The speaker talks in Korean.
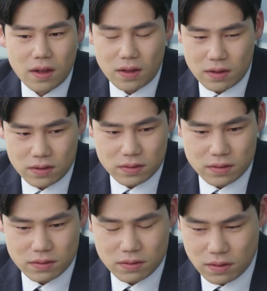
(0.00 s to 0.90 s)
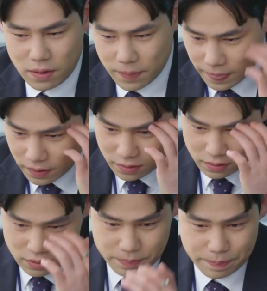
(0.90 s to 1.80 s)
아,
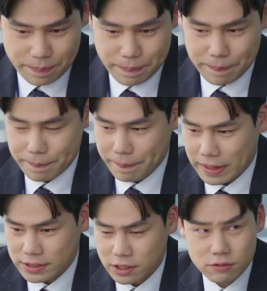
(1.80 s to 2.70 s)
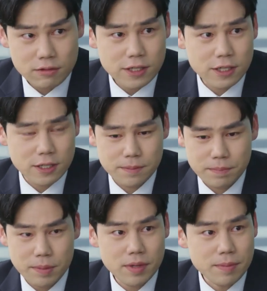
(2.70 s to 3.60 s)
그 박상욱
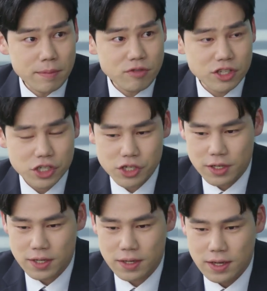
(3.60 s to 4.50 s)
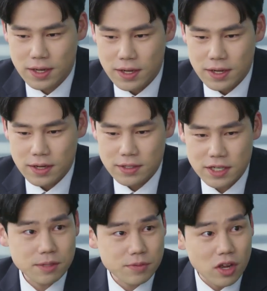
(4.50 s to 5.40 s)
과장님 PB팀 합류하시기 전에
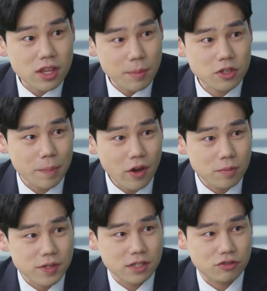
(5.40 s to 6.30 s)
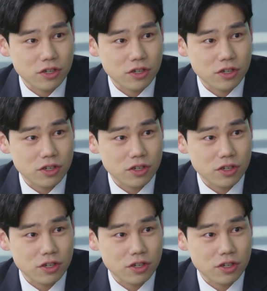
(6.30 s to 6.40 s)
차장님 저한테 먼저 백업 제안